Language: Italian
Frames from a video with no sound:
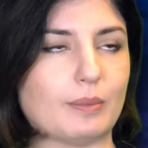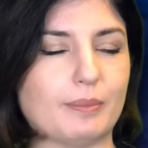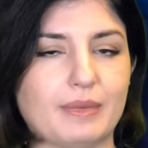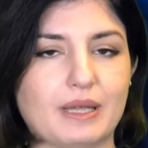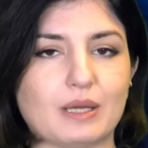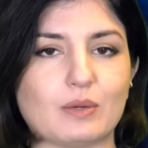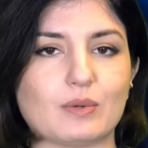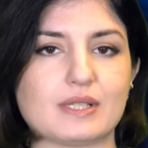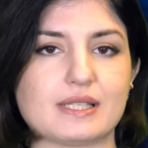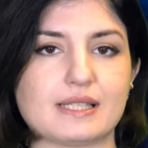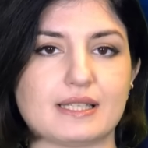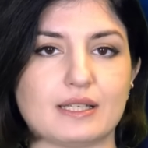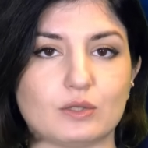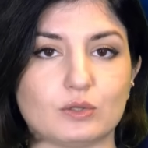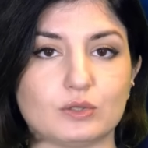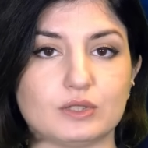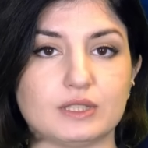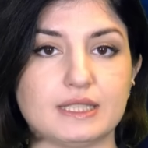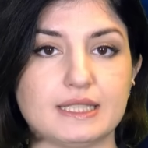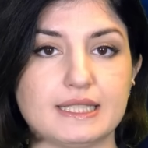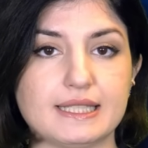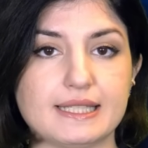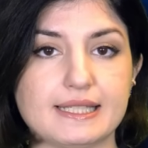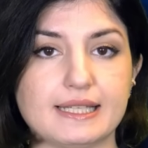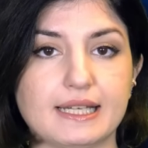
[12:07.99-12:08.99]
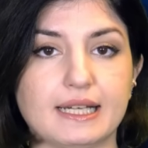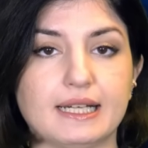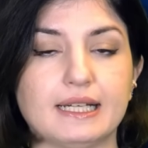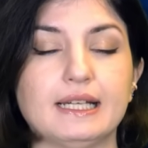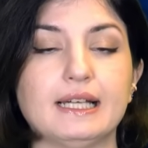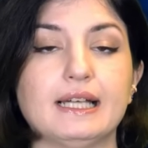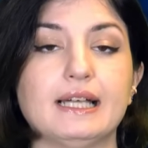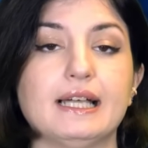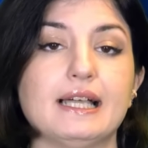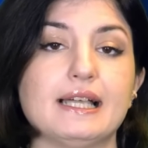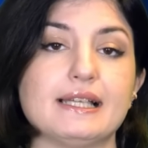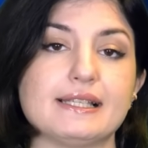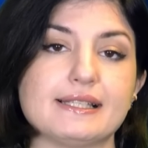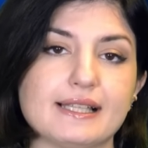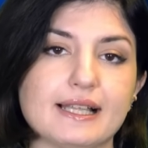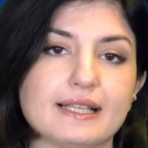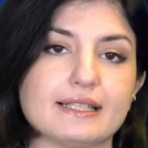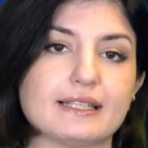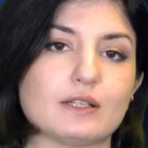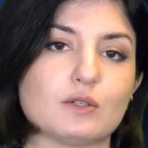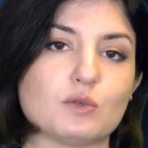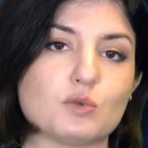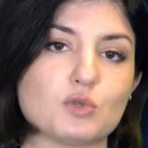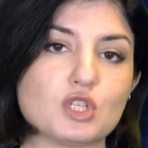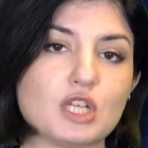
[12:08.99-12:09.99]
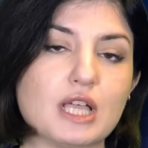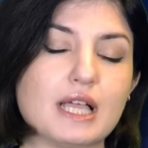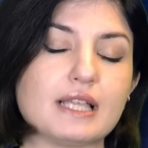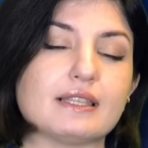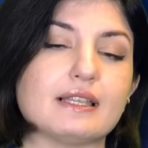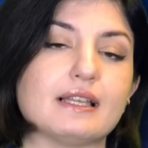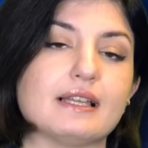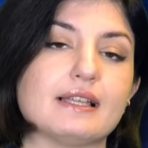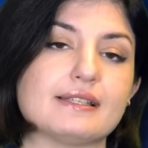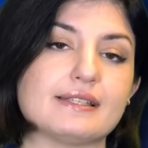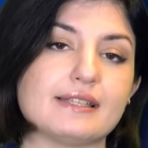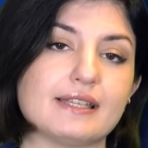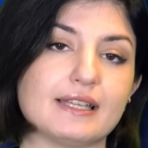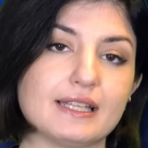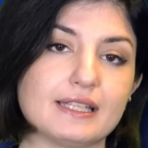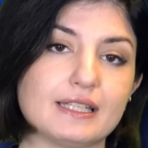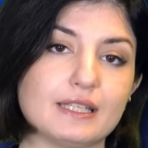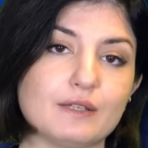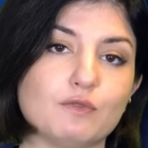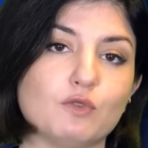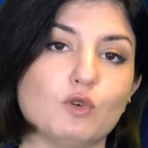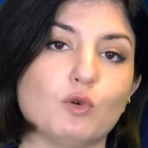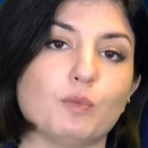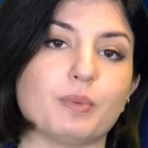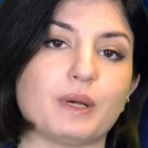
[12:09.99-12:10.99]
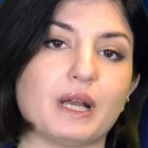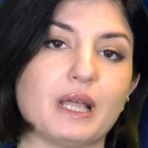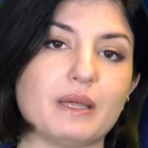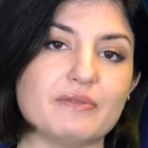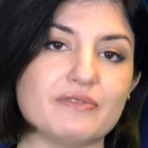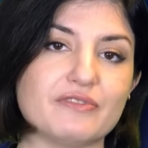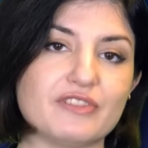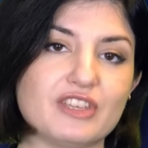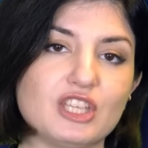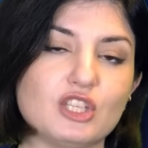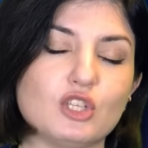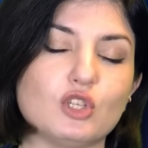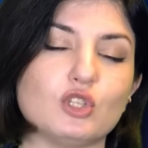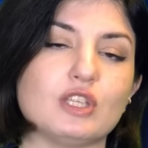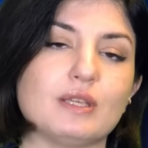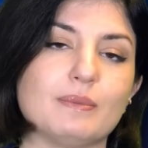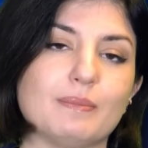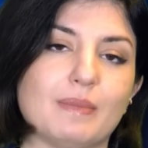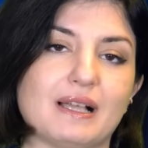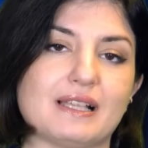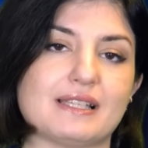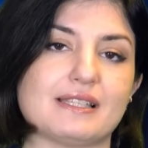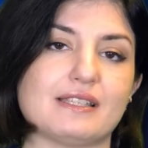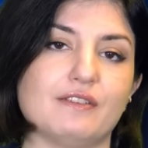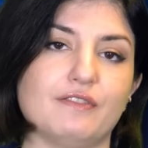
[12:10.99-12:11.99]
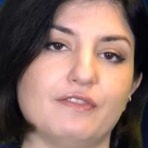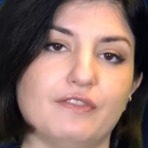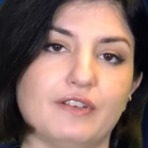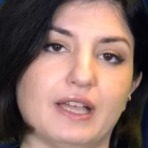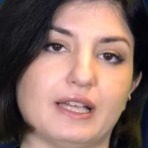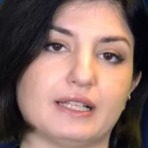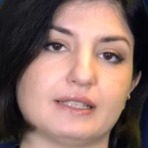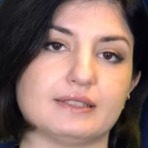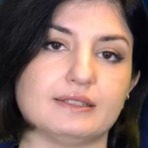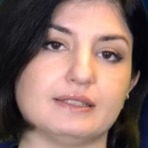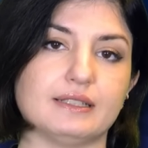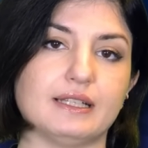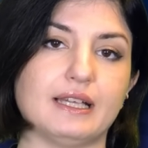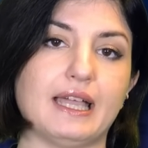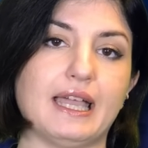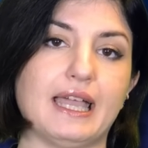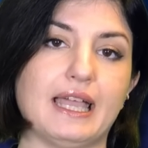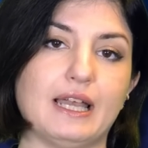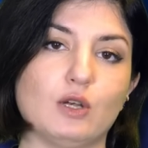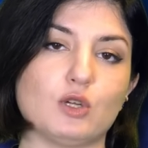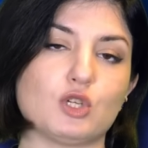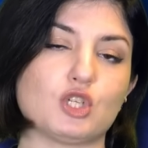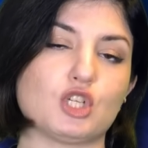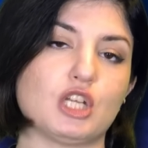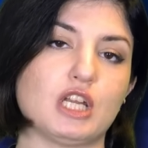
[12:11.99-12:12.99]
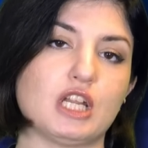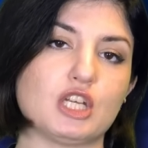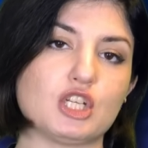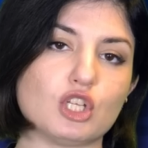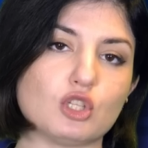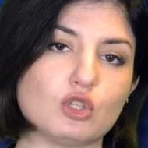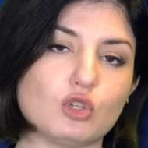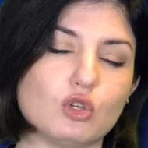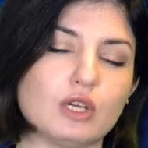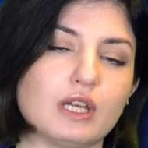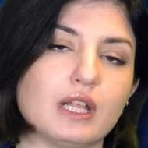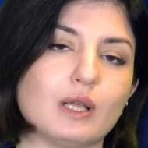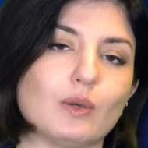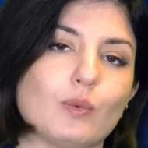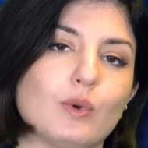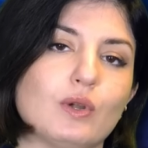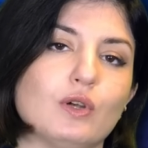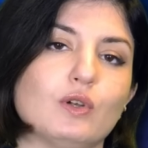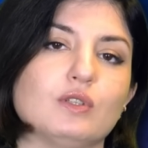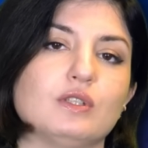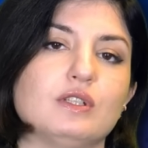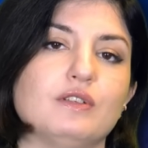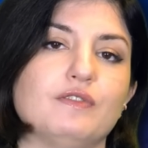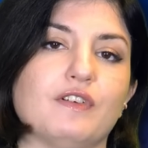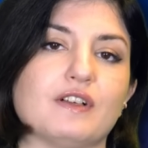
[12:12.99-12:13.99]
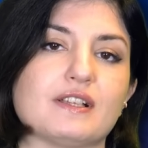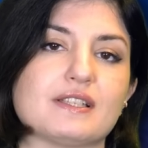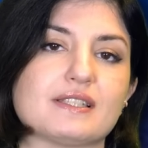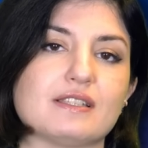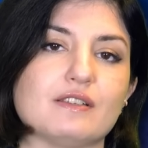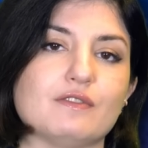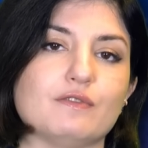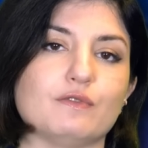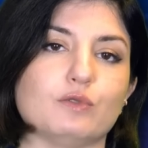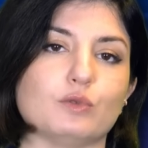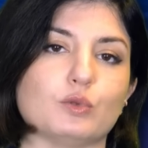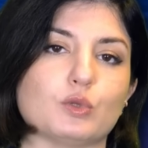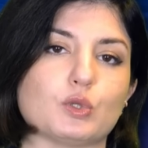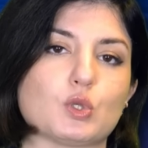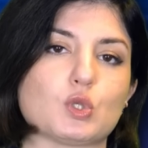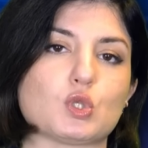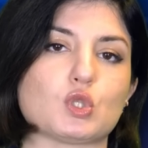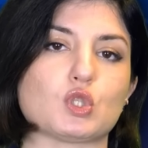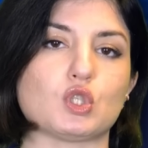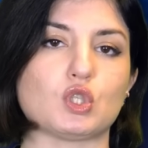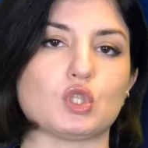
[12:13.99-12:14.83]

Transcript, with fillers: a me questa notizia. È stata annunciata la serie TV Prime Video di Mass Effect e lo sceneggiatore è quello di Fast and Furious